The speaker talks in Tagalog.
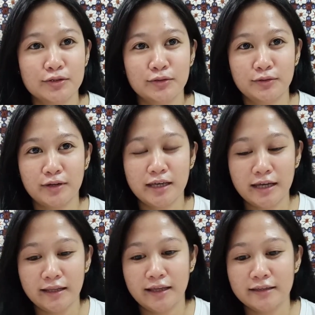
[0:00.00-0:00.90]
So,
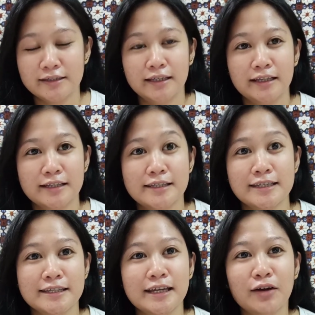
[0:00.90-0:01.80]
ayan, as in,
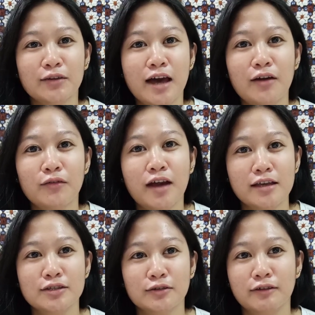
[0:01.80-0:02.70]
nagsisigaw na ako
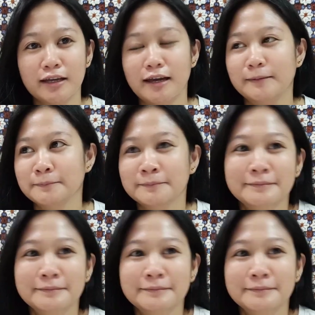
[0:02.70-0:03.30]
guys. So, ayan.